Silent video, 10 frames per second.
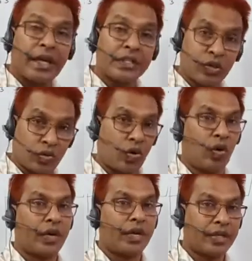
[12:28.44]
থেকে যেহেতু
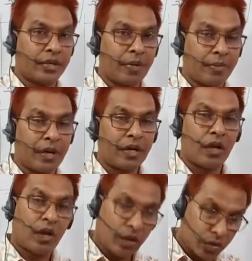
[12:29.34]
লগের একটি ব্যাপার
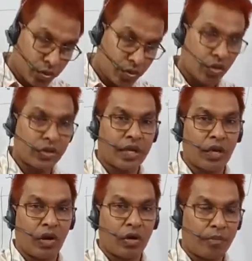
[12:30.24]
সূচক থেকে
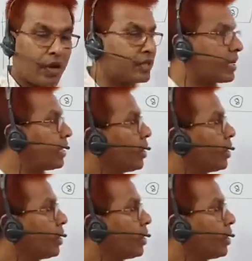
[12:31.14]
লগ পাওয়া যায়